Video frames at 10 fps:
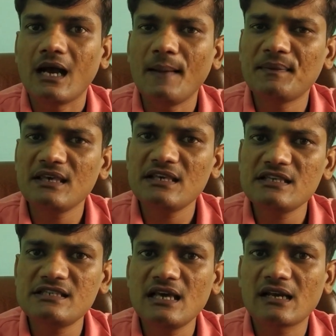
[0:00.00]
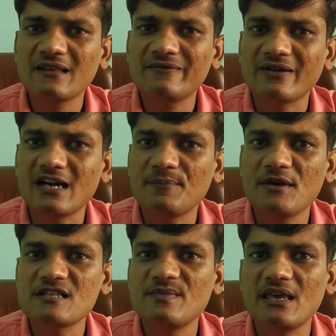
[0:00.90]
आपके ई e के फ्रंट
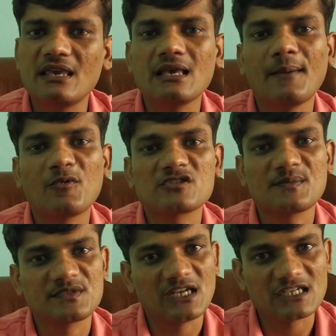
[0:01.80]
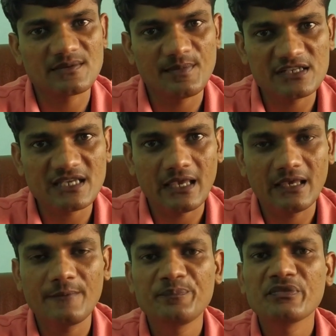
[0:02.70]
पेज में ही आपको सबसे लास्ट मिल
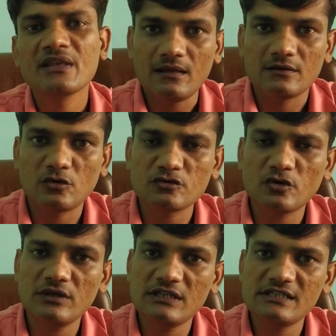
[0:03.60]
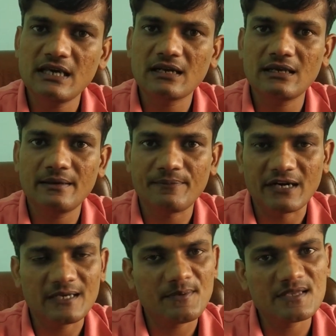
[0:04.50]
जाएंगे दोस्तों ई e के
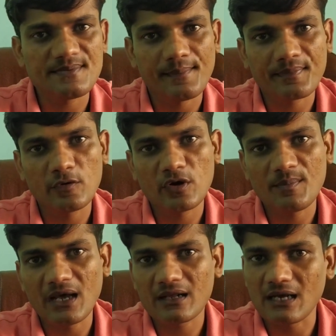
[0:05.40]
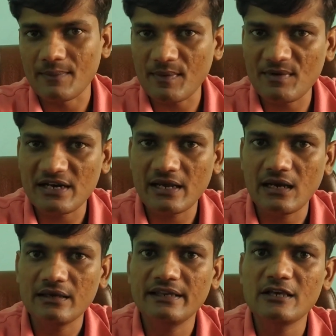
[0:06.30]
फ्रंट पेज पे आपको रिमार्क कहाँ पे
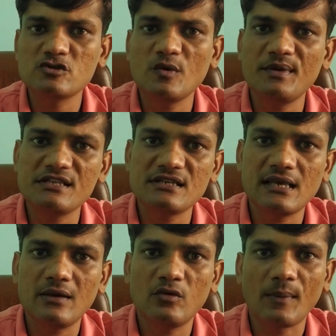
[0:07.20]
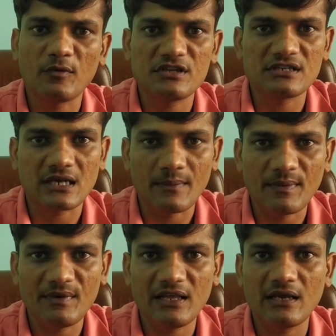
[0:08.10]
मिलेगा यानी कि जो भी रीज़न है वो आपको रीज़न कहाँ
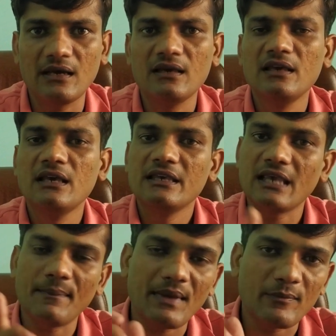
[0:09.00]
पे मिलेगा यहाँ पे